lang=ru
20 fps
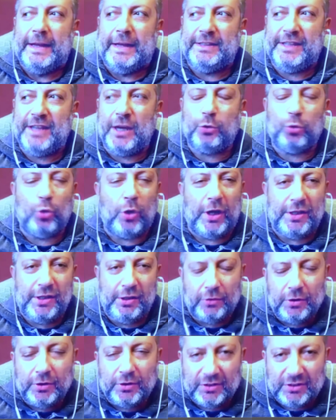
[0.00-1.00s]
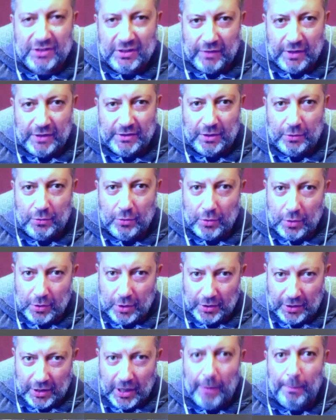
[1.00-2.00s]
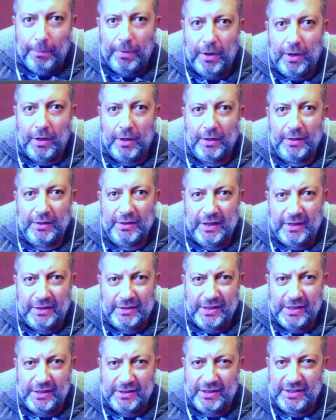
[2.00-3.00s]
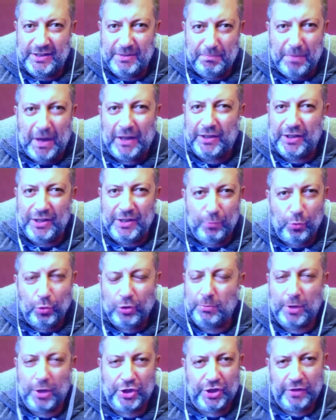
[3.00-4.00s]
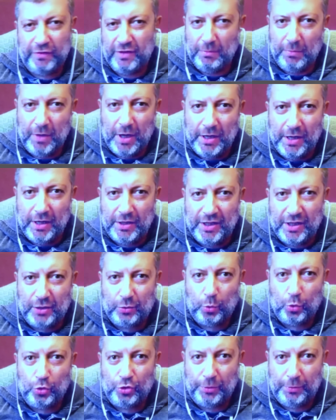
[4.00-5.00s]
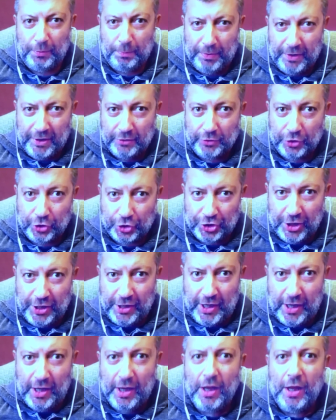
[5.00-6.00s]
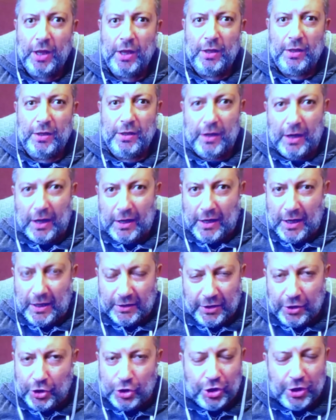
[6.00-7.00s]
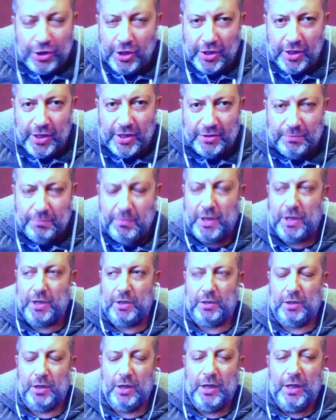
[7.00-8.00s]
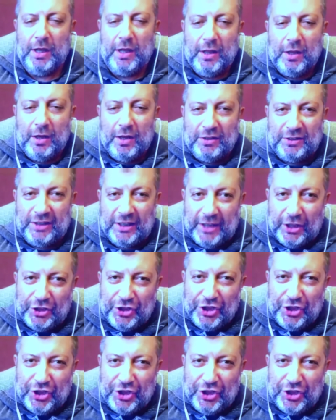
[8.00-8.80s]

те, кто хотел голосовать за Дональда Трампа, на эти дебаты не будут обращать внимания. Те, кто уже принял решение, это решение не изменит. Задача